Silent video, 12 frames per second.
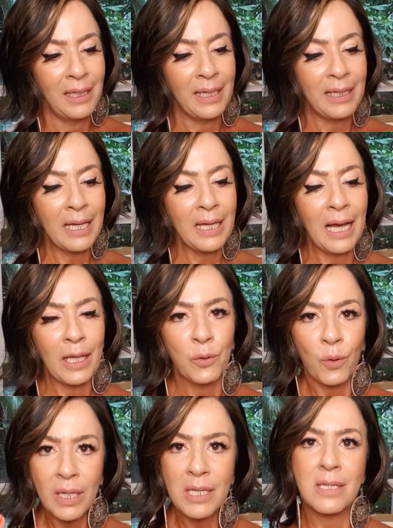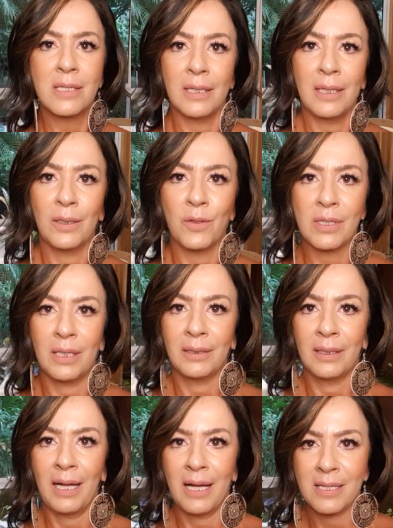E que há dois anos
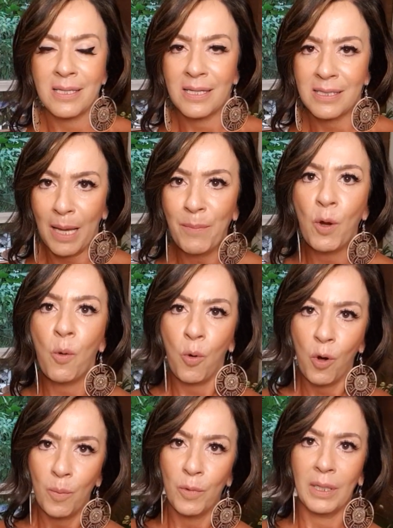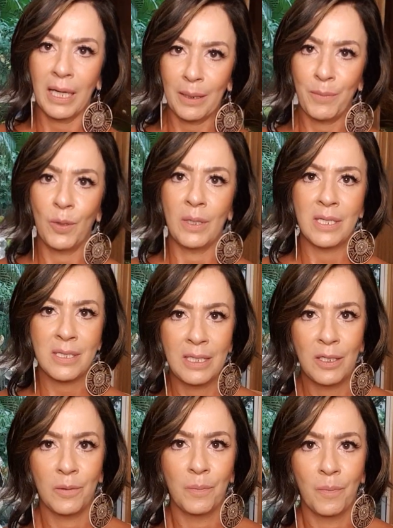atrás, sabe como que ela me
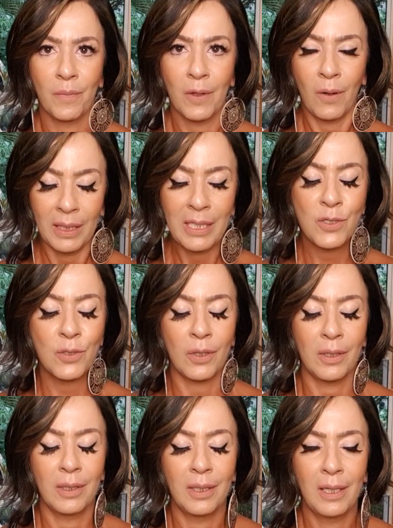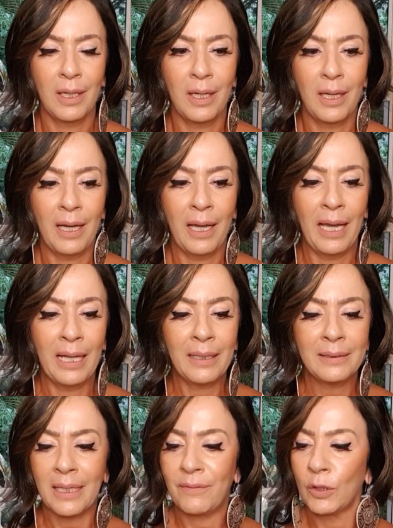conheceu? Olha só, ela
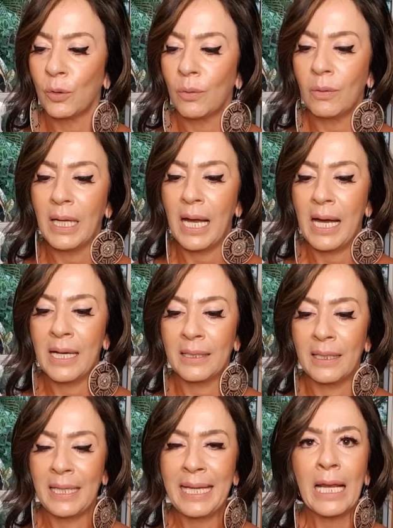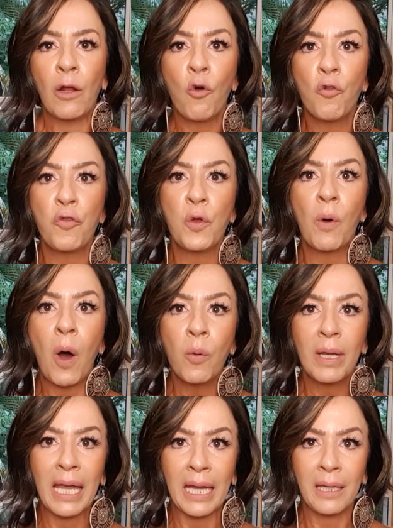estava num lugar e ela ouviu
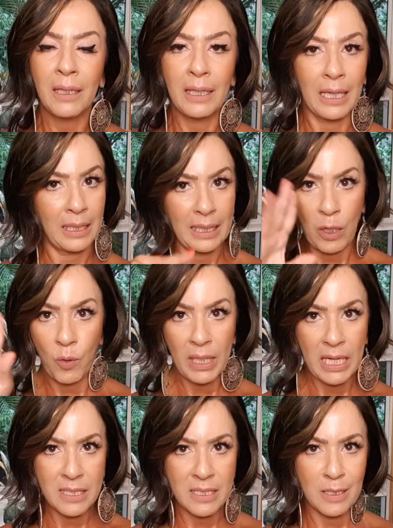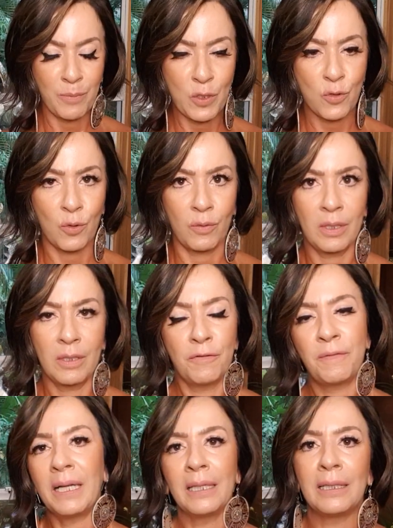alguém, que ela nem conhece essa pessoa,
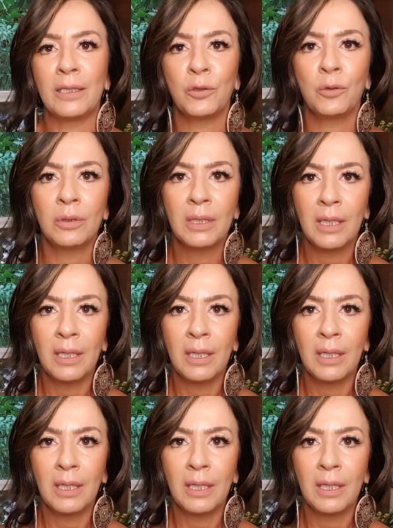falando,